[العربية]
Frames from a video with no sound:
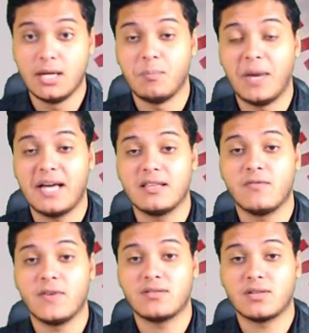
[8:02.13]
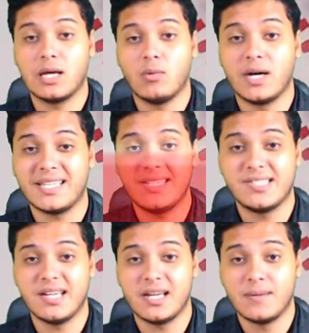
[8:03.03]
بعد فترة
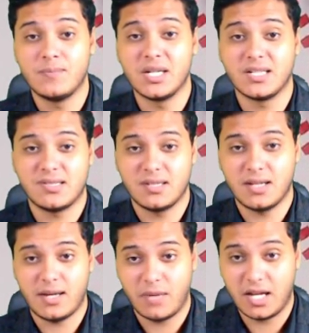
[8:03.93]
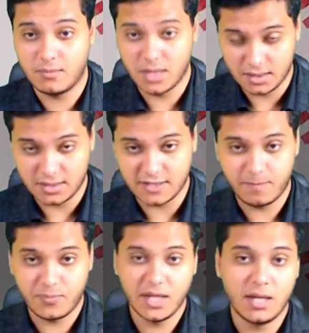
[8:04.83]
وجيزة من الصراع مع المرض
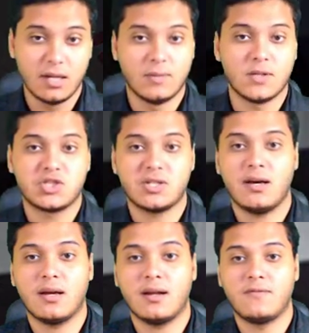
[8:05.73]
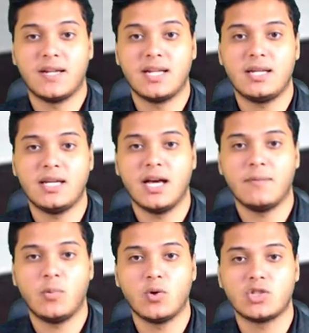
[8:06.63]
واشتهر الفنان إيهاب
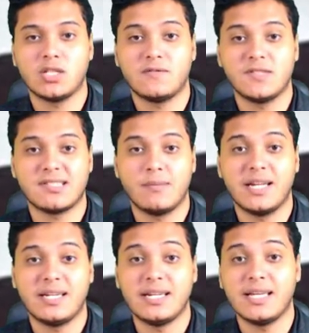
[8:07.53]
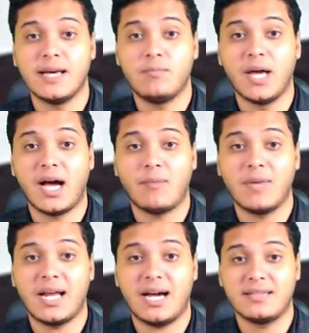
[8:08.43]
خورشد في الثمانينيات
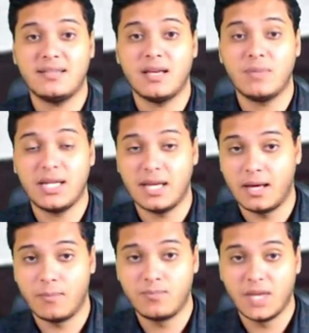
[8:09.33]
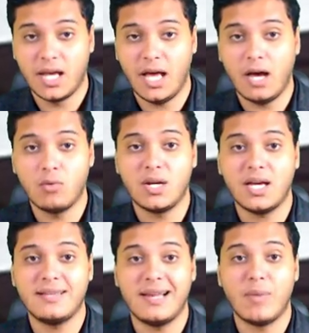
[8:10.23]
بأعمال عديدة منها
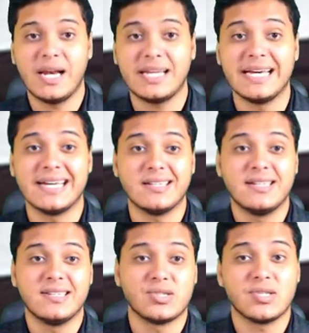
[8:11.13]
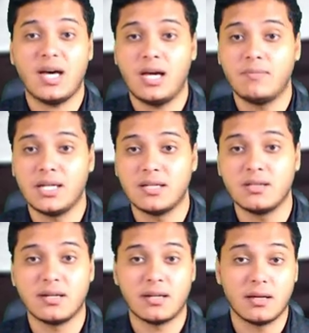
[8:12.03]
أولاد الملجأ صاحب
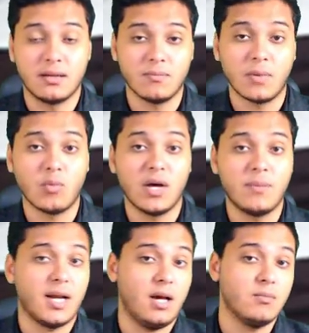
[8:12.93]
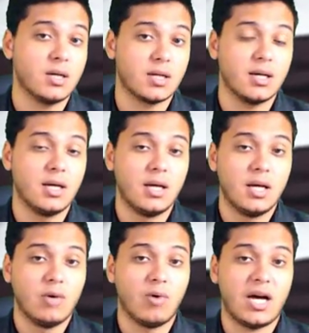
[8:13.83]
الإدارة بواب العمارة
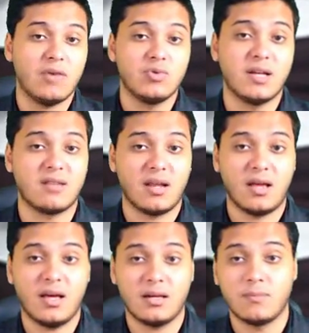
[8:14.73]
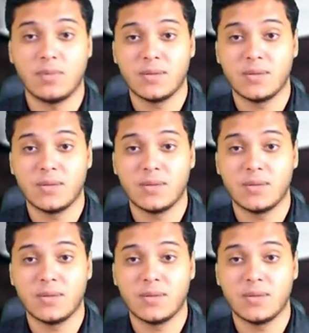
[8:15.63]
وعودة الهارب